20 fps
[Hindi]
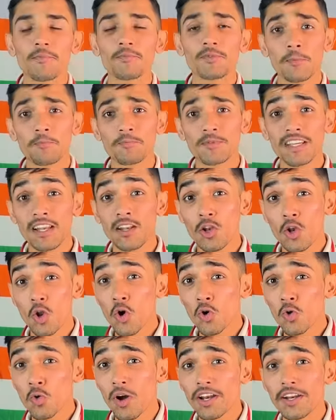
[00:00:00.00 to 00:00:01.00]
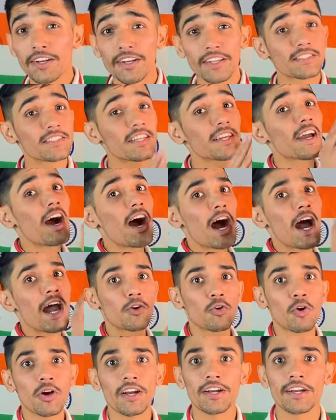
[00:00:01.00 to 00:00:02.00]
हम सबसे लो क्वालिटी से
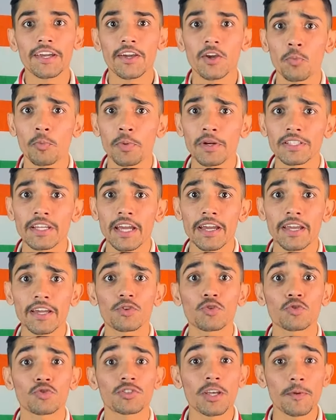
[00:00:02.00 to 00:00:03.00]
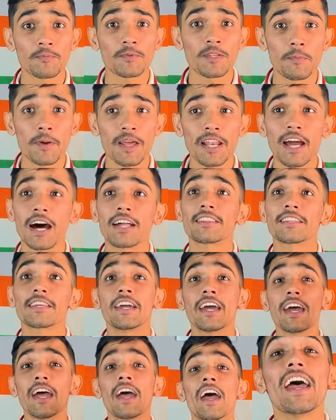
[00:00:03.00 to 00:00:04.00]
हाई क्वालिटी के ऊपर जाएंगे तो सबसे पहले आती
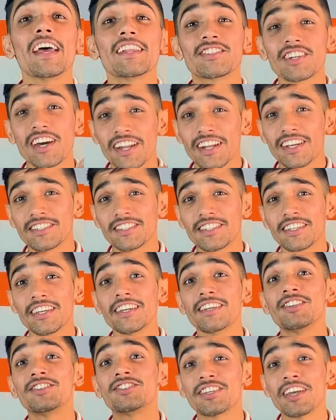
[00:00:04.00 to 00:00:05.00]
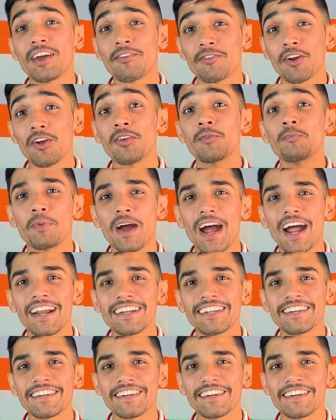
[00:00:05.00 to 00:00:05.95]
है एच आर एस की शेवरॉन बैट